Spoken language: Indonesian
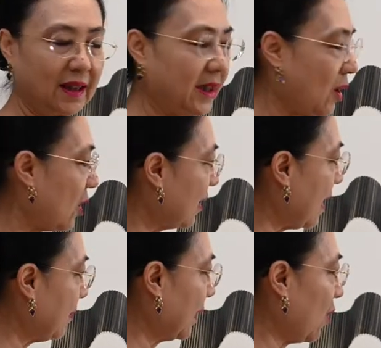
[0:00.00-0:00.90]
Jadi
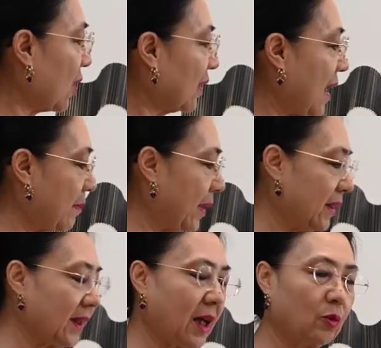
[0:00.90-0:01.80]

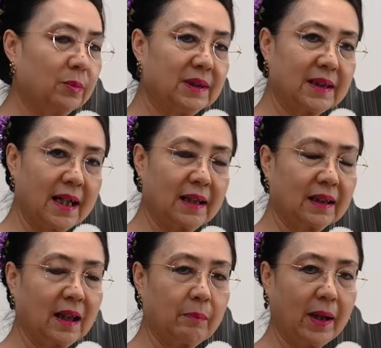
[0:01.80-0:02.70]
ornamen-ornamennya kalau bisa yang
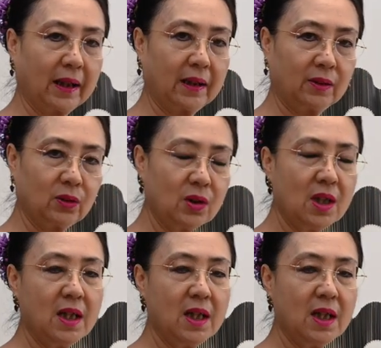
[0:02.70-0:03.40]
kita pakai itu